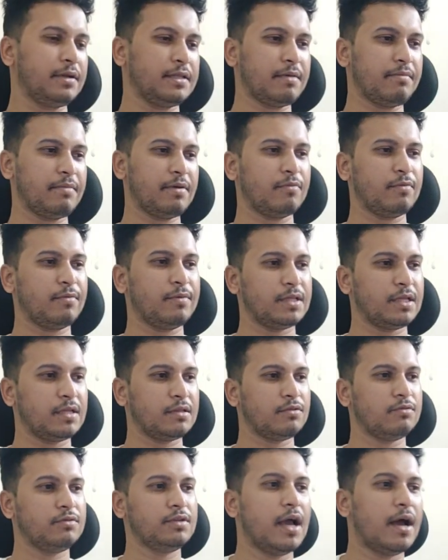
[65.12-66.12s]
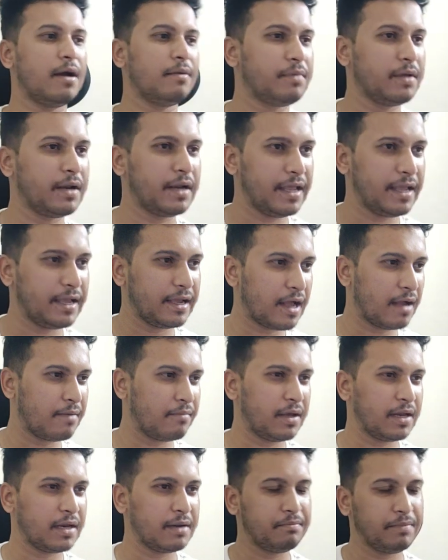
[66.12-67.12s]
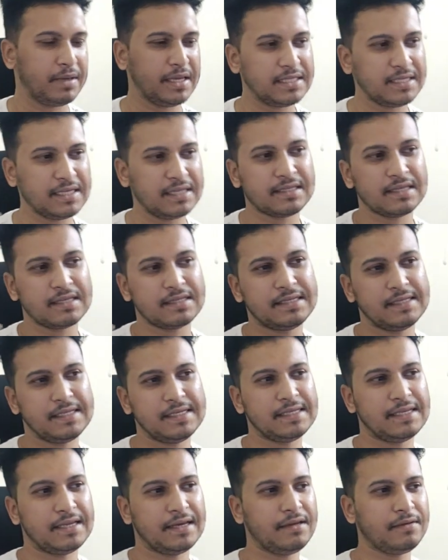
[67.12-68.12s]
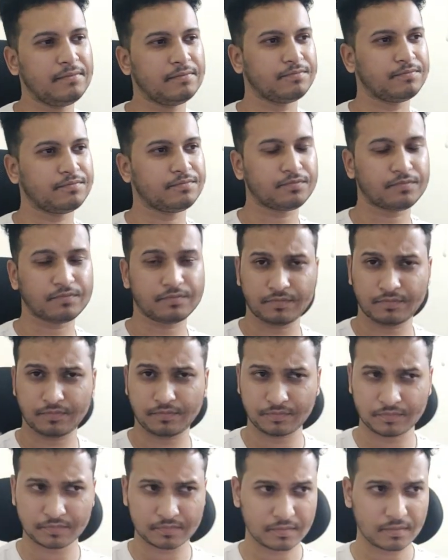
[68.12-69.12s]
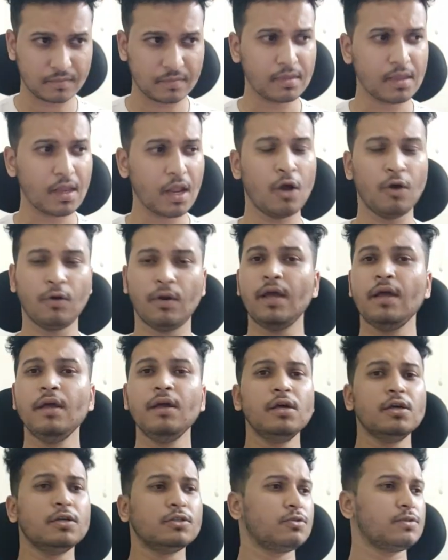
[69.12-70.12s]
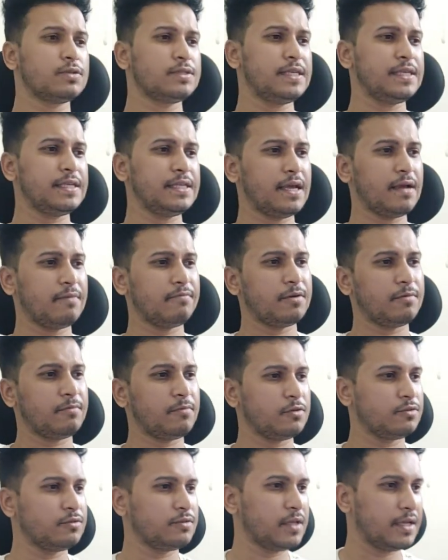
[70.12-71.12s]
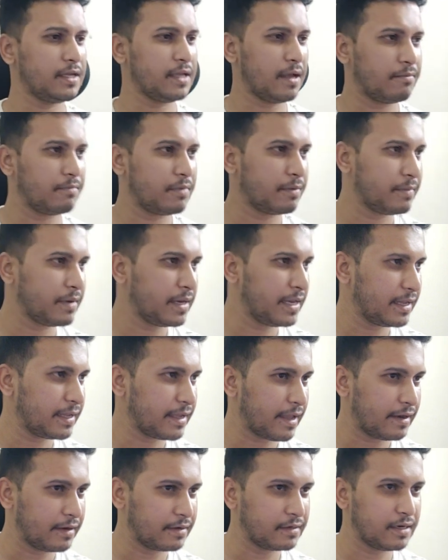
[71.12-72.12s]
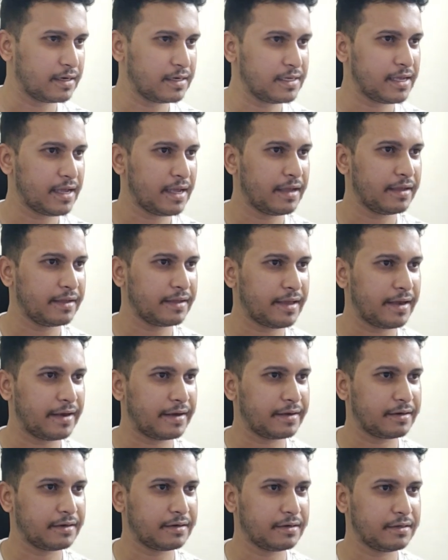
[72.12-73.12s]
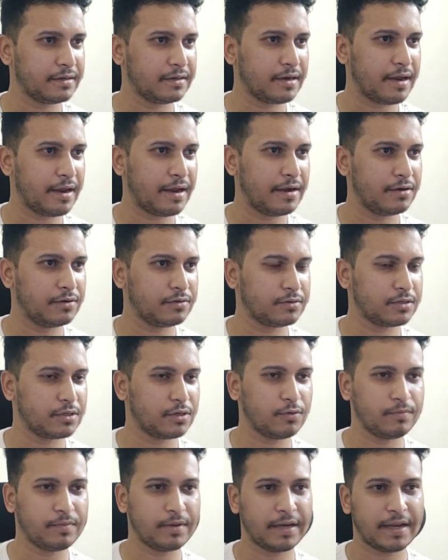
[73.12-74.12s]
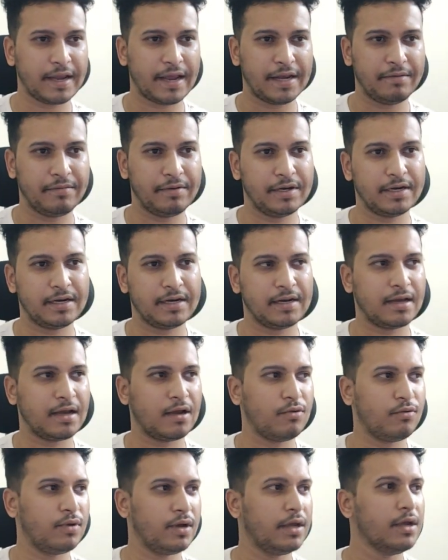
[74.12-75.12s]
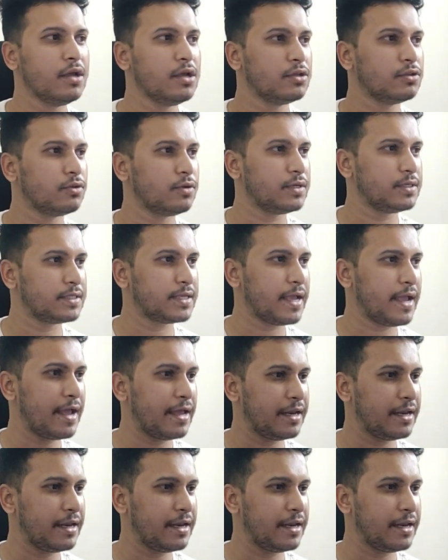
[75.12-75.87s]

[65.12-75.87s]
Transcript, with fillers: पड़ता है मैं आपको बताता हूँ यहाँ पर एक हमारा बेसिक सा सीन है ओके okay, तो सीन यहाँ पर मौजूद है यहाँ पर मैंने एक कैरेक्टर लिया है कैरेक्टर एंड उसके ऊपर एक एनिमेटर लगा हुआ है तो इसके